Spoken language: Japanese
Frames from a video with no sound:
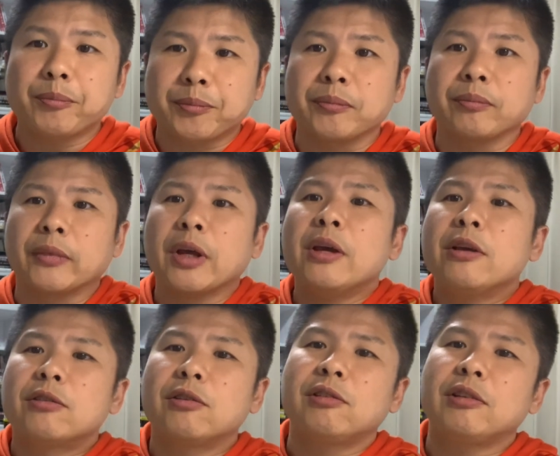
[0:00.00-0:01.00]
うん、
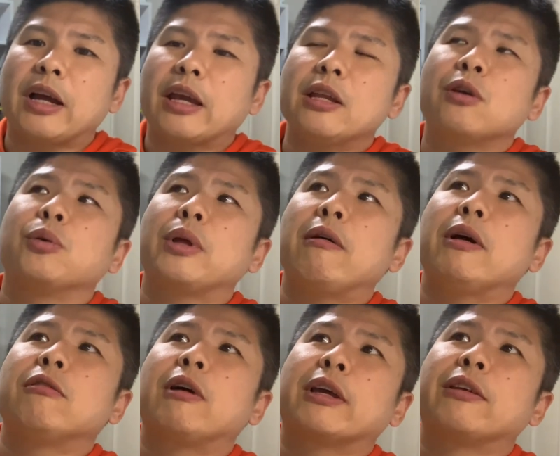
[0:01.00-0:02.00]
寿司だけにこだわ
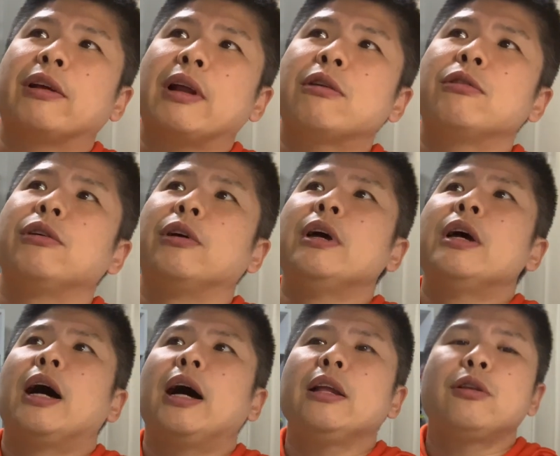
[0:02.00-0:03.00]
るわけじゃなく、
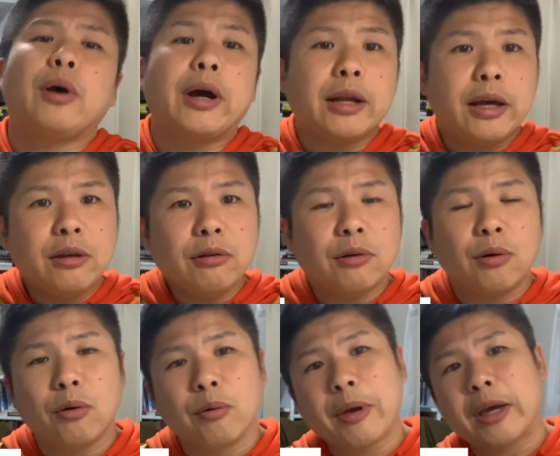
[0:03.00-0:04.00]
ありとあらゆる
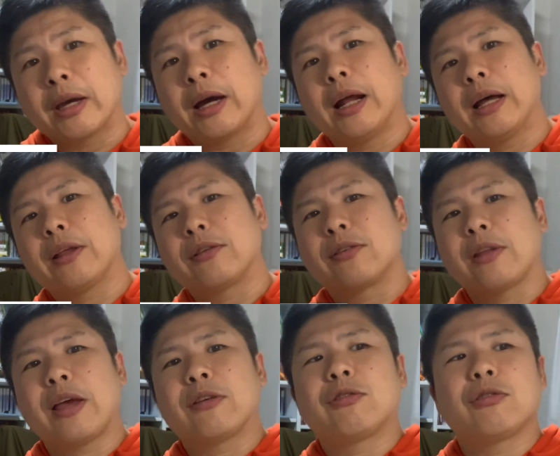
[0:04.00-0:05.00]
方面からです
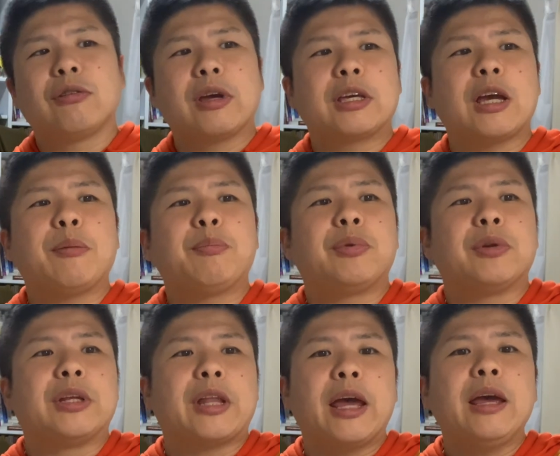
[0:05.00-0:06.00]
ね、収益アップ
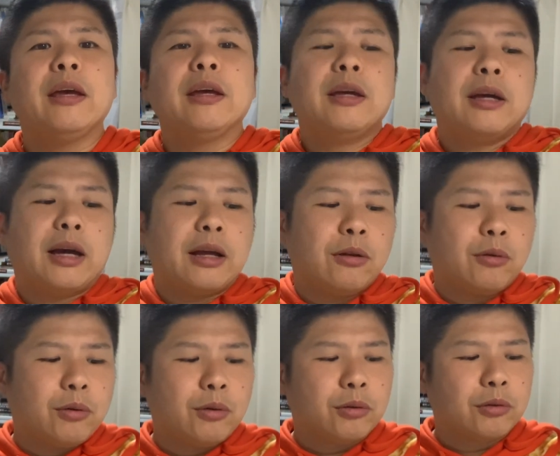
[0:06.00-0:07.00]
にね、あ
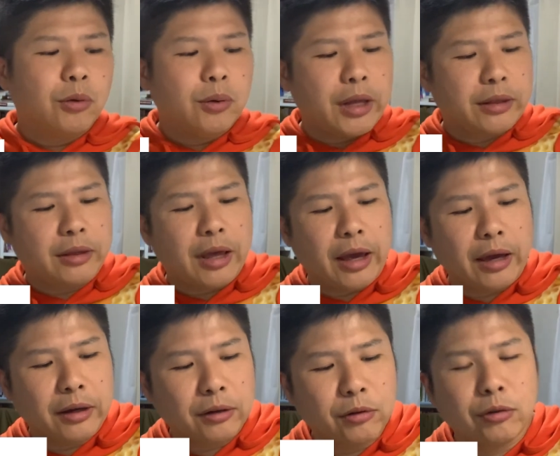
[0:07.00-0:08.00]
のどうやって
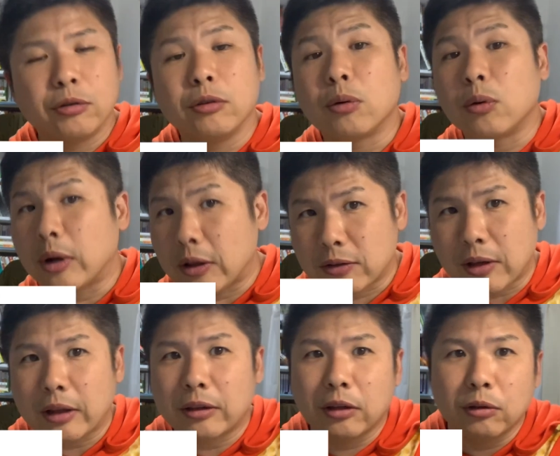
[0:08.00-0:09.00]
工夫を凝らす
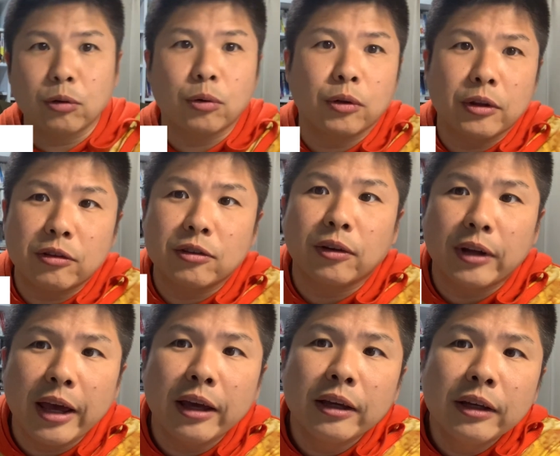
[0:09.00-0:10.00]
かっていうところですよ
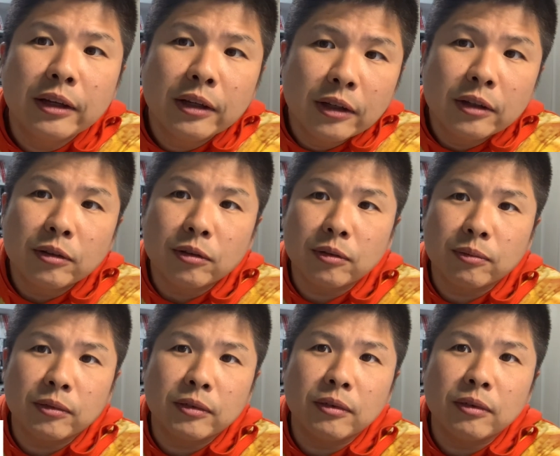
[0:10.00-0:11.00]
ね。う
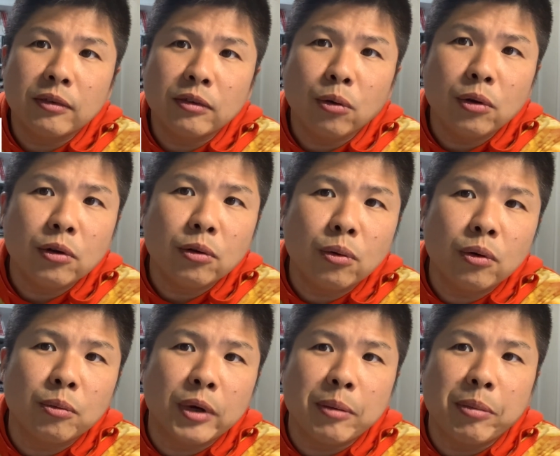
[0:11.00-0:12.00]
ん、というところ
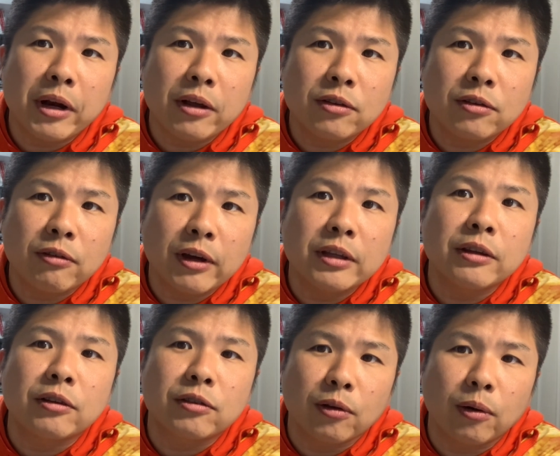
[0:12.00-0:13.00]
もね、バランスはいいん
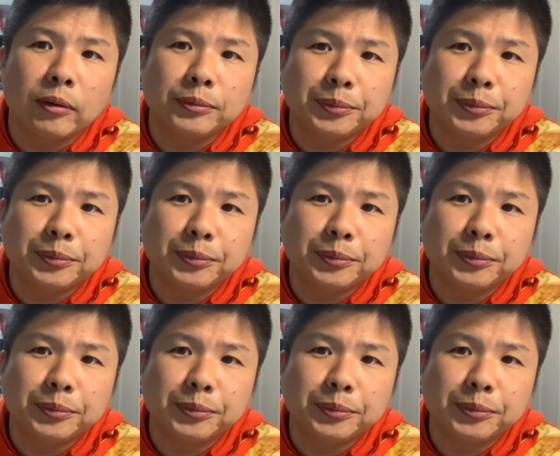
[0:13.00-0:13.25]
ですよ。